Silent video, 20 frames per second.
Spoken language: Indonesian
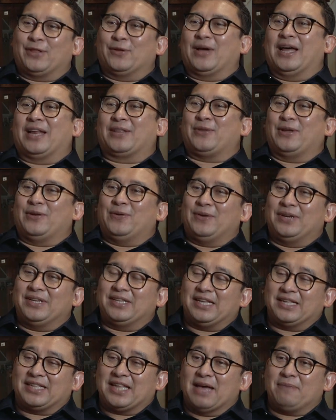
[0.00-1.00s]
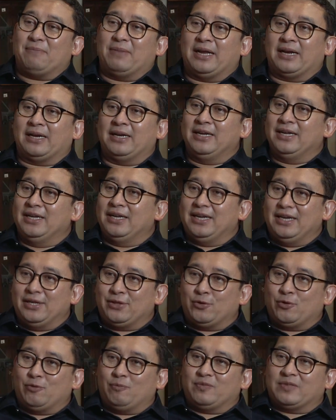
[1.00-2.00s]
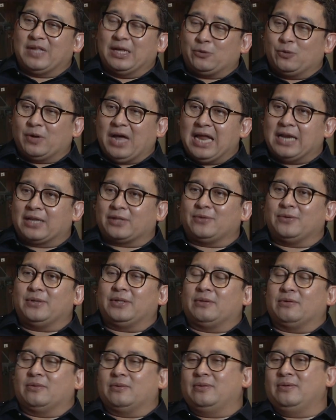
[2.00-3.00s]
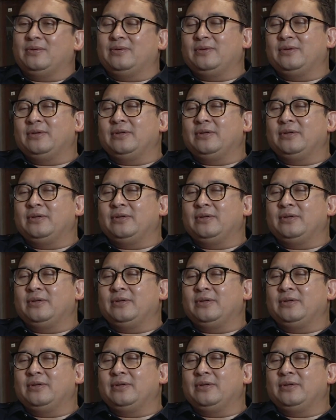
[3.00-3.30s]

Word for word: atau kartu Indonesia Sabar. Hmm. Dia cukup satu kartu itu. Yeah.